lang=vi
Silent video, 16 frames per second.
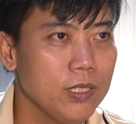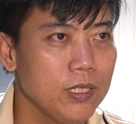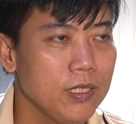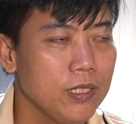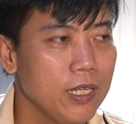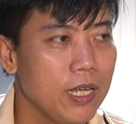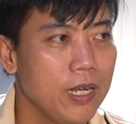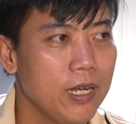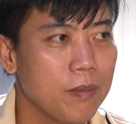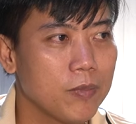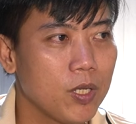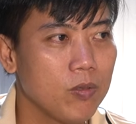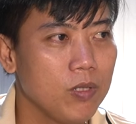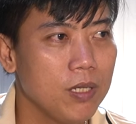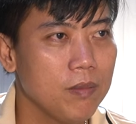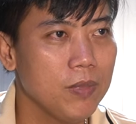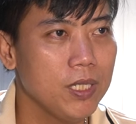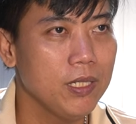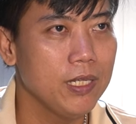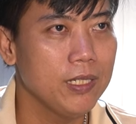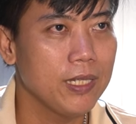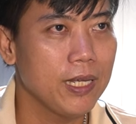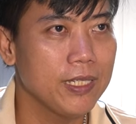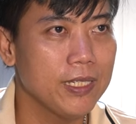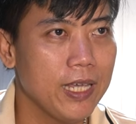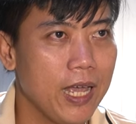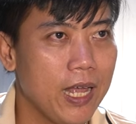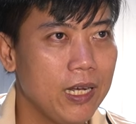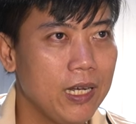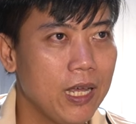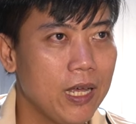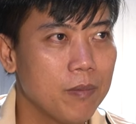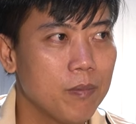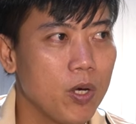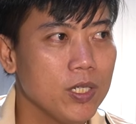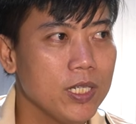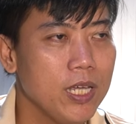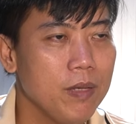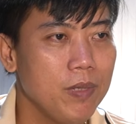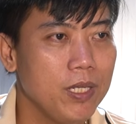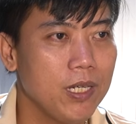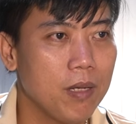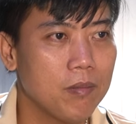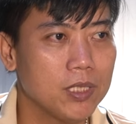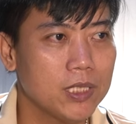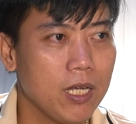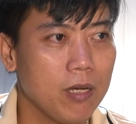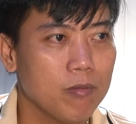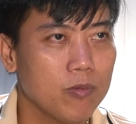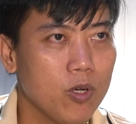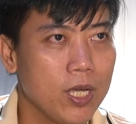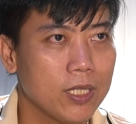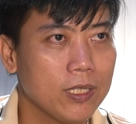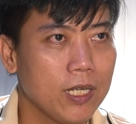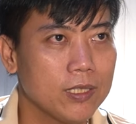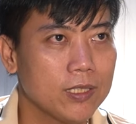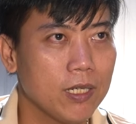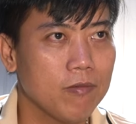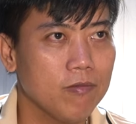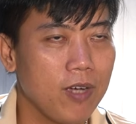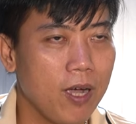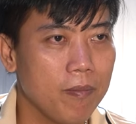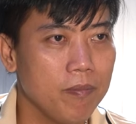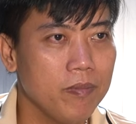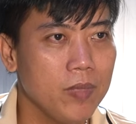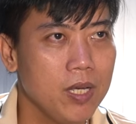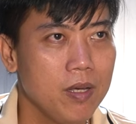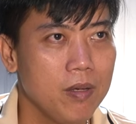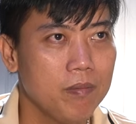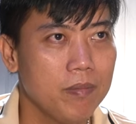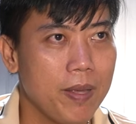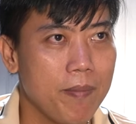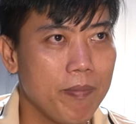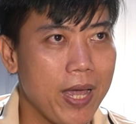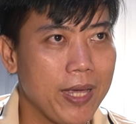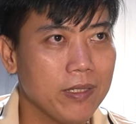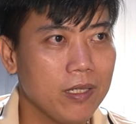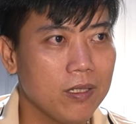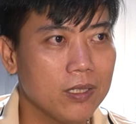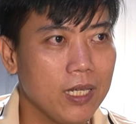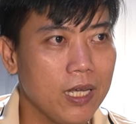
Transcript: với nghề làm đầu lân mini tại nhà là mỗi khi mình làm xong hoàn thành sản phẩm mình bán cho